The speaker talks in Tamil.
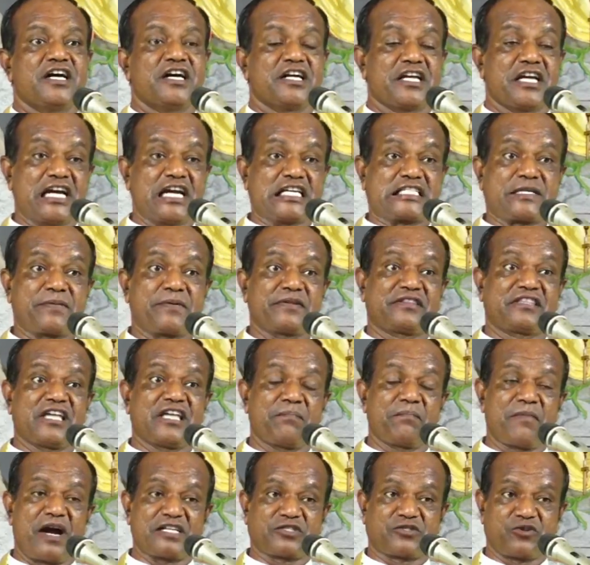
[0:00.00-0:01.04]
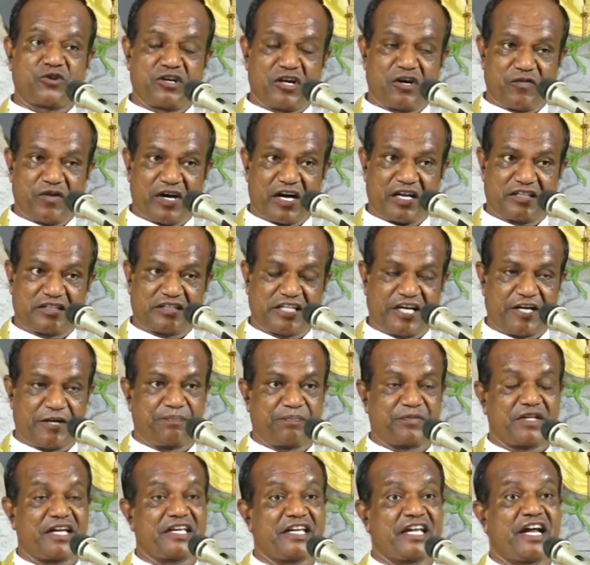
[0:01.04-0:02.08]
எலிசபெத் அம்மாள் சொன்ன வார்த்தை
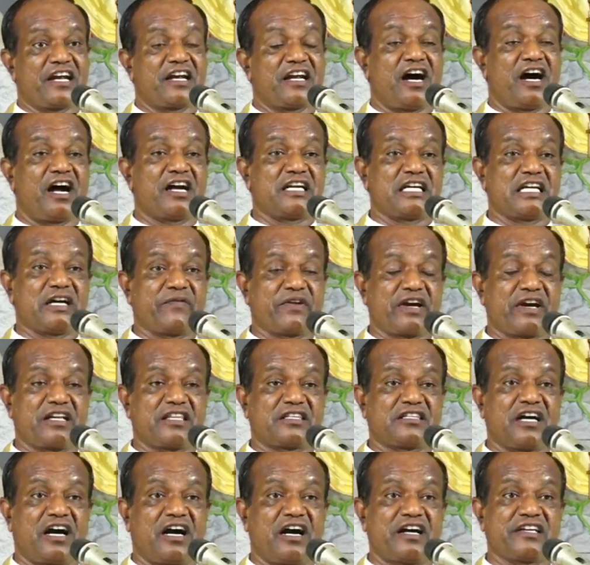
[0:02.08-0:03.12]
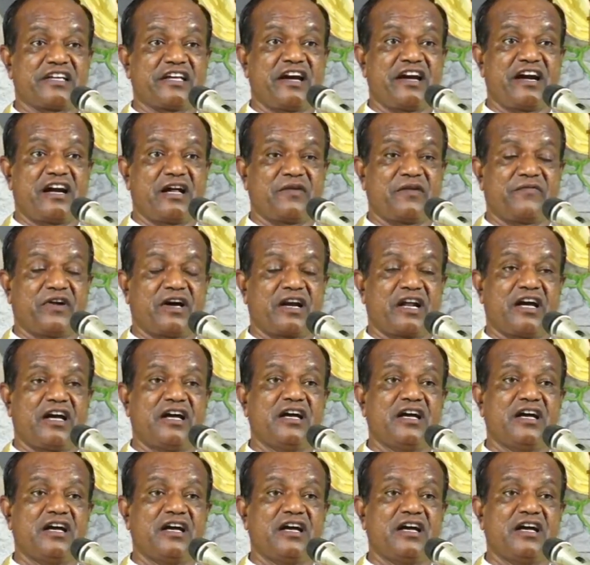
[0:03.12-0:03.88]
என் ஆண்டவரின் தாய் என்னிடம் வர